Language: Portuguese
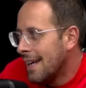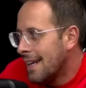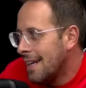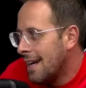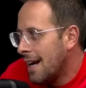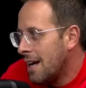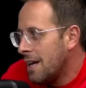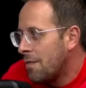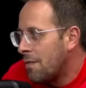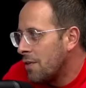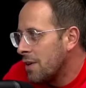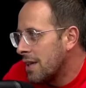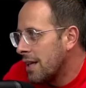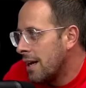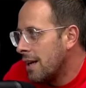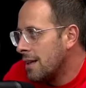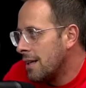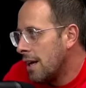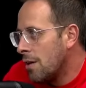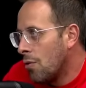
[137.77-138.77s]
E aí fui,
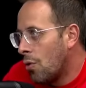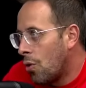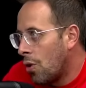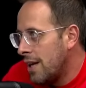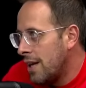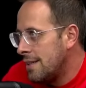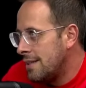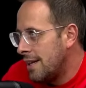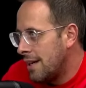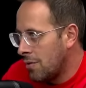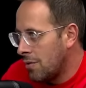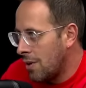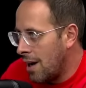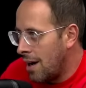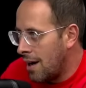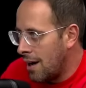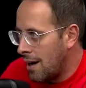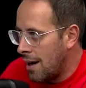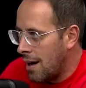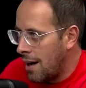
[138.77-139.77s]
dei um rolezinho
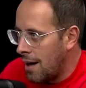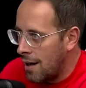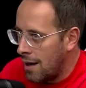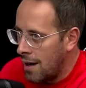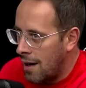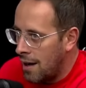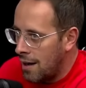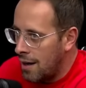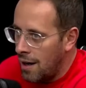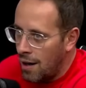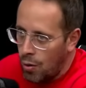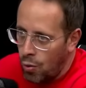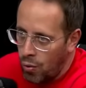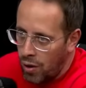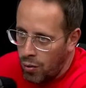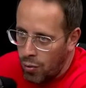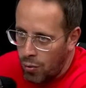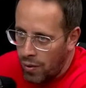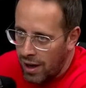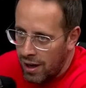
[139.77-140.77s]
na, na, na, na
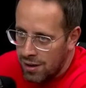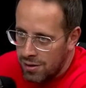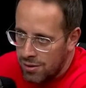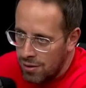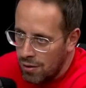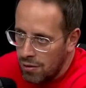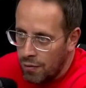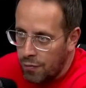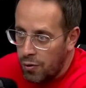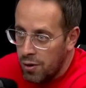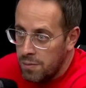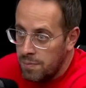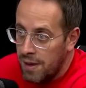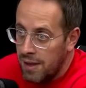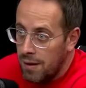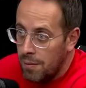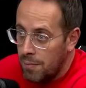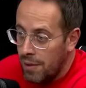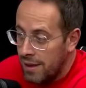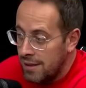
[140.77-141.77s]
rua com ela, só não fui
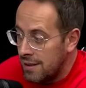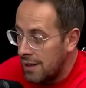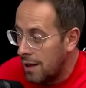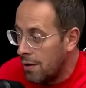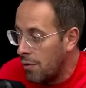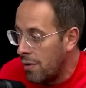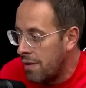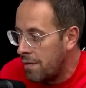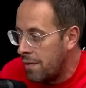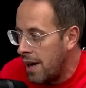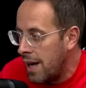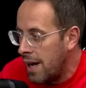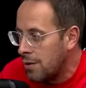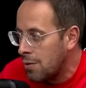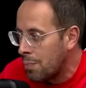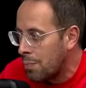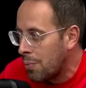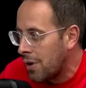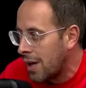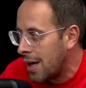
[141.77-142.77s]
mais, mais nenhum
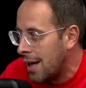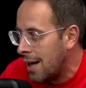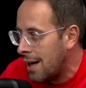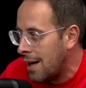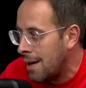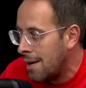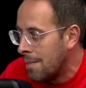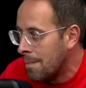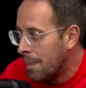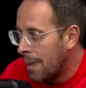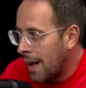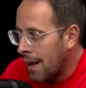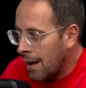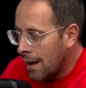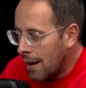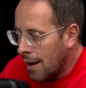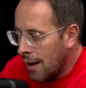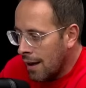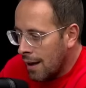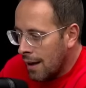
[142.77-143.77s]
evento, porque.
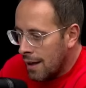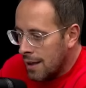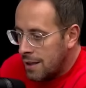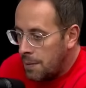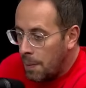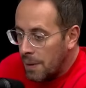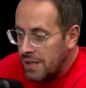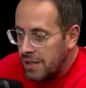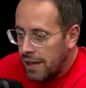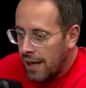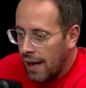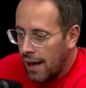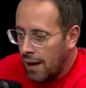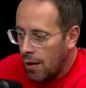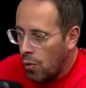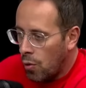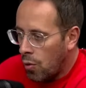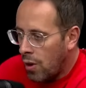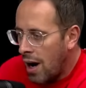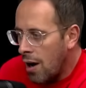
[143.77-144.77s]
Tipo assim,
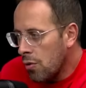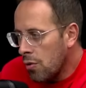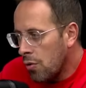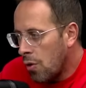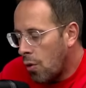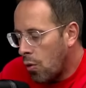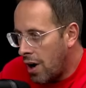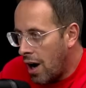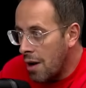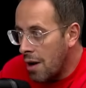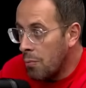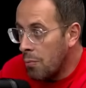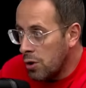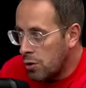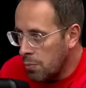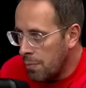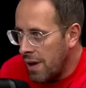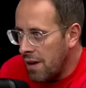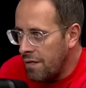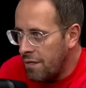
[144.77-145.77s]
o carro, não, o carro é
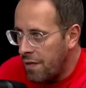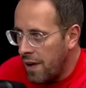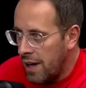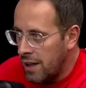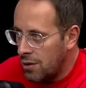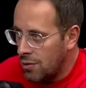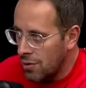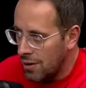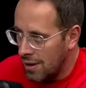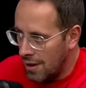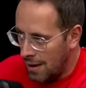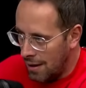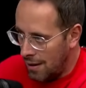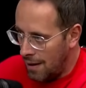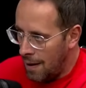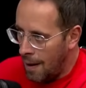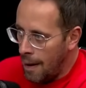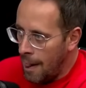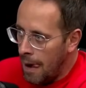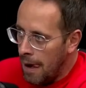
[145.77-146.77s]
muito bem feito.
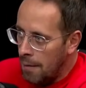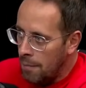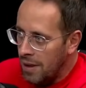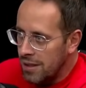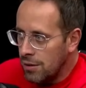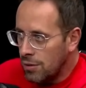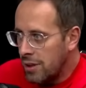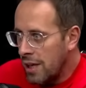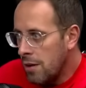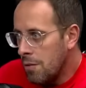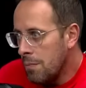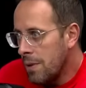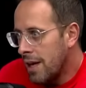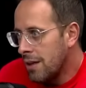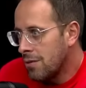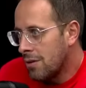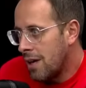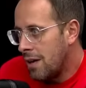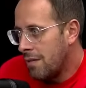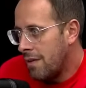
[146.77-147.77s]
Uhum. Mas eu tenho
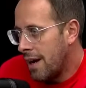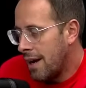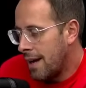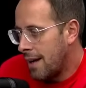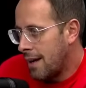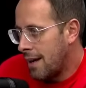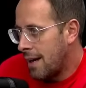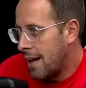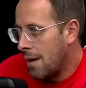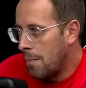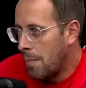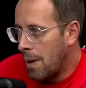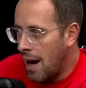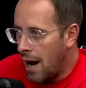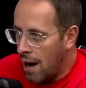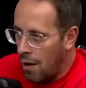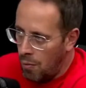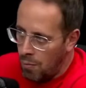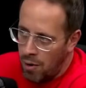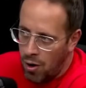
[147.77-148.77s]
medo que vai
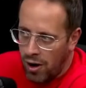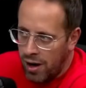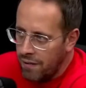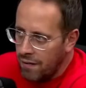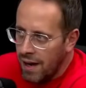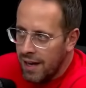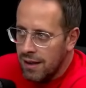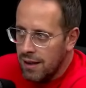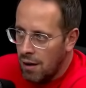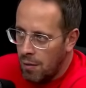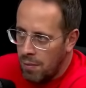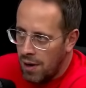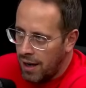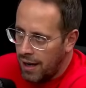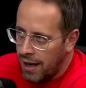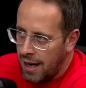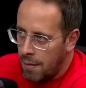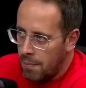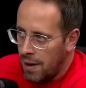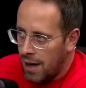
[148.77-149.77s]
quebrar. Uma hora vai dar uma
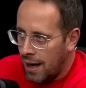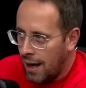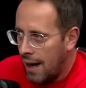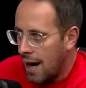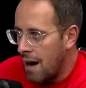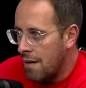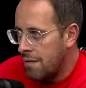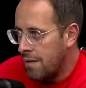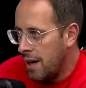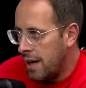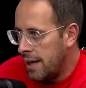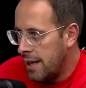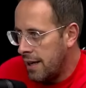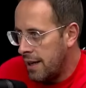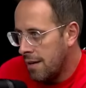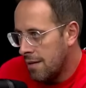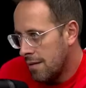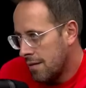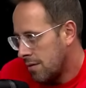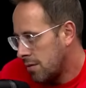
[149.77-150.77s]
quebra grave
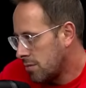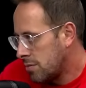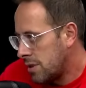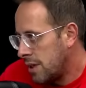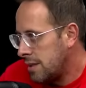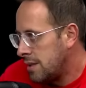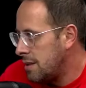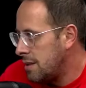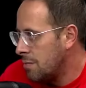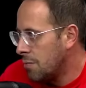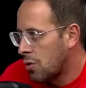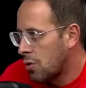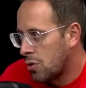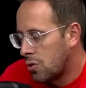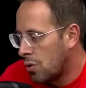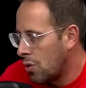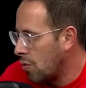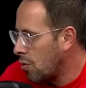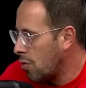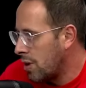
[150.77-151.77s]
ali. Não sei se de
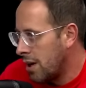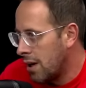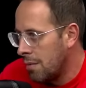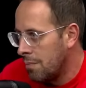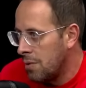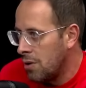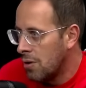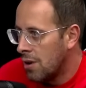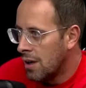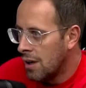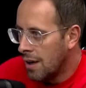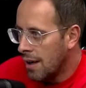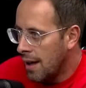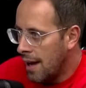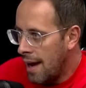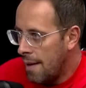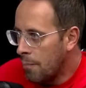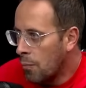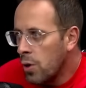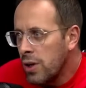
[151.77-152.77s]
motor ou câmbio.
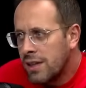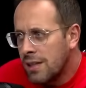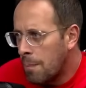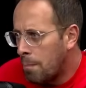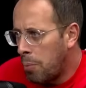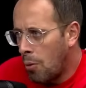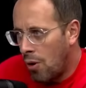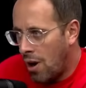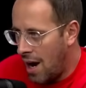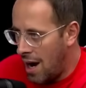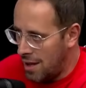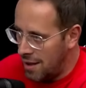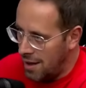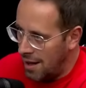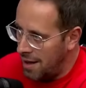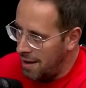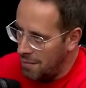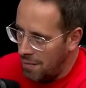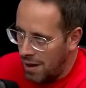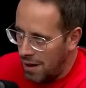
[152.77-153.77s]
É muita porrada
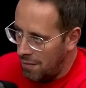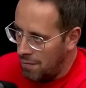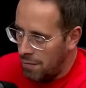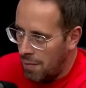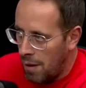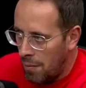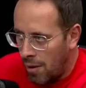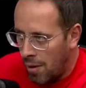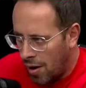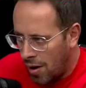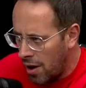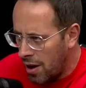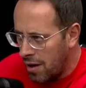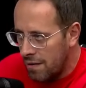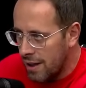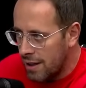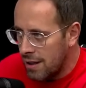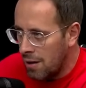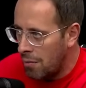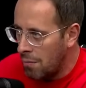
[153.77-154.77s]
ali, mano. Uma hora
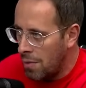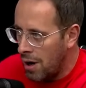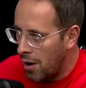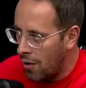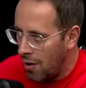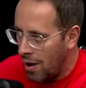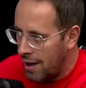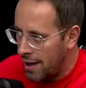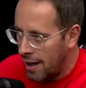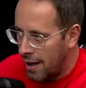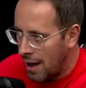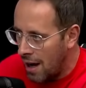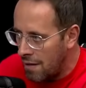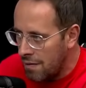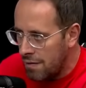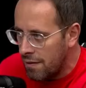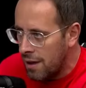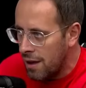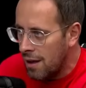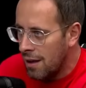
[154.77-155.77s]
vai dar um BO ali
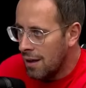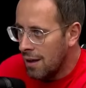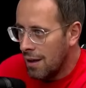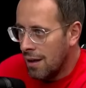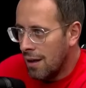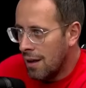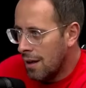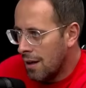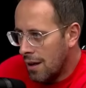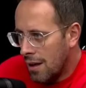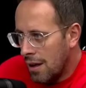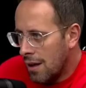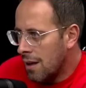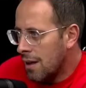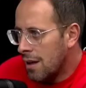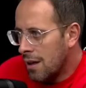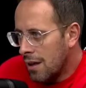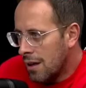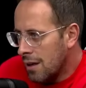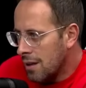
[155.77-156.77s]
grave. Vai... Ah, não. O que você
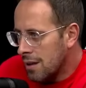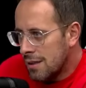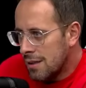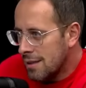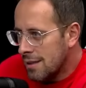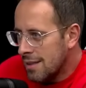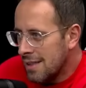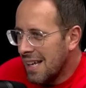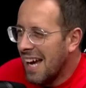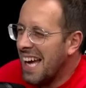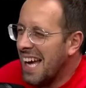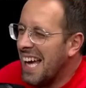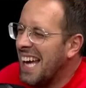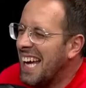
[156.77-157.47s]
faz é tranquilo.